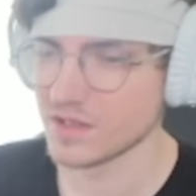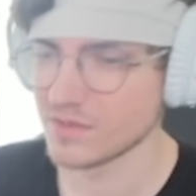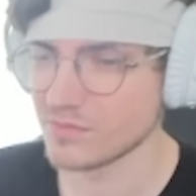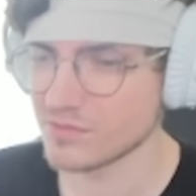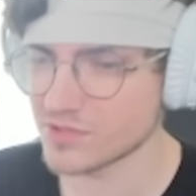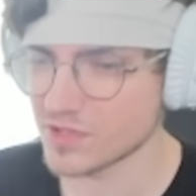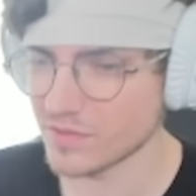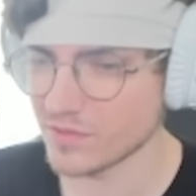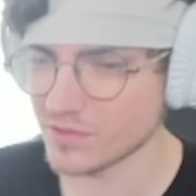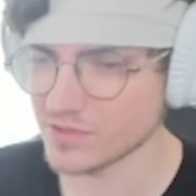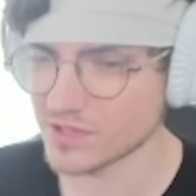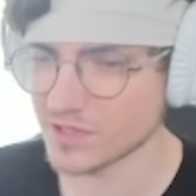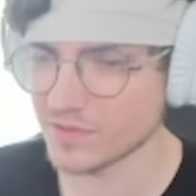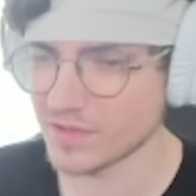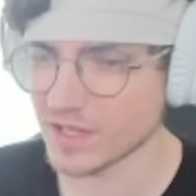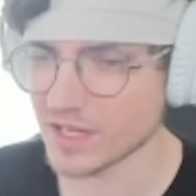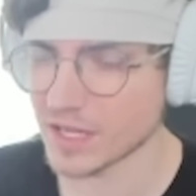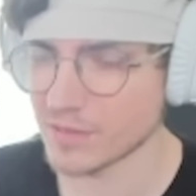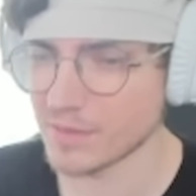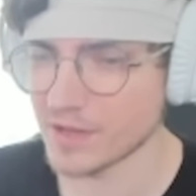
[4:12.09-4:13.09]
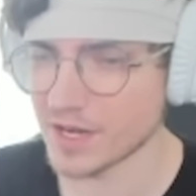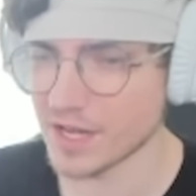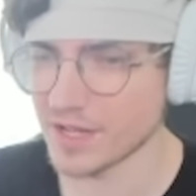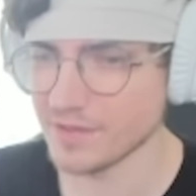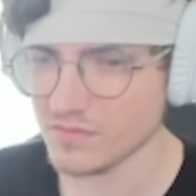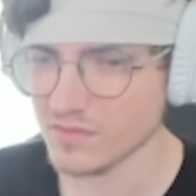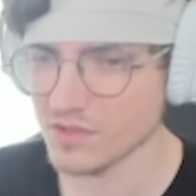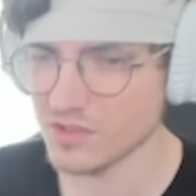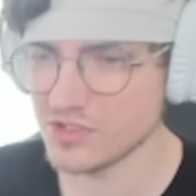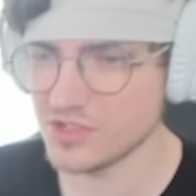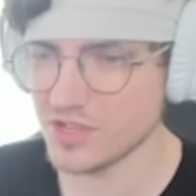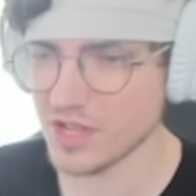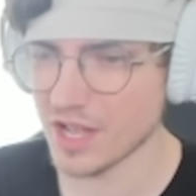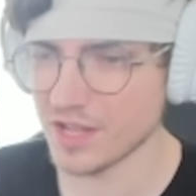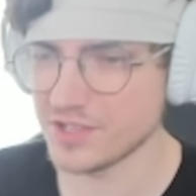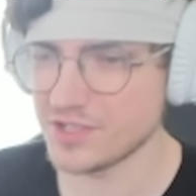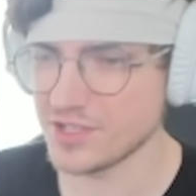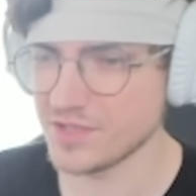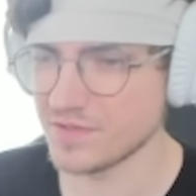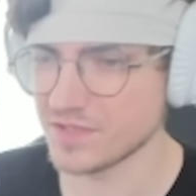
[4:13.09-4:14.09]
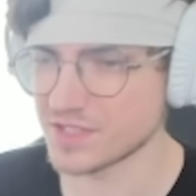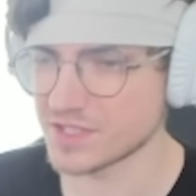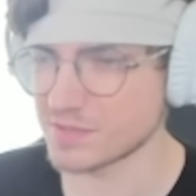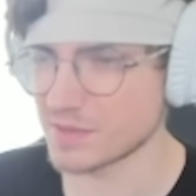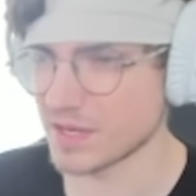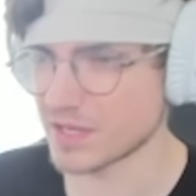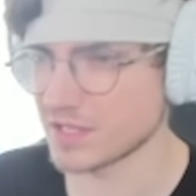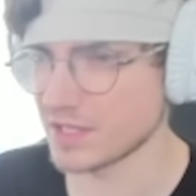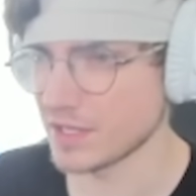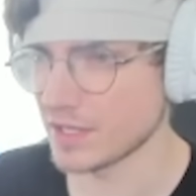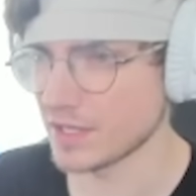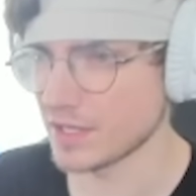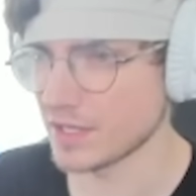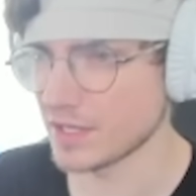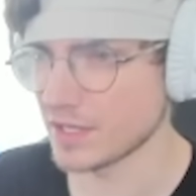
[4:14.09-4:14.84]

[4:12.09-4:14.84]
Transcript: Muszę wyłączyć na chwilę kamerę. Dzi ej, dziwny smak, nie? Nie,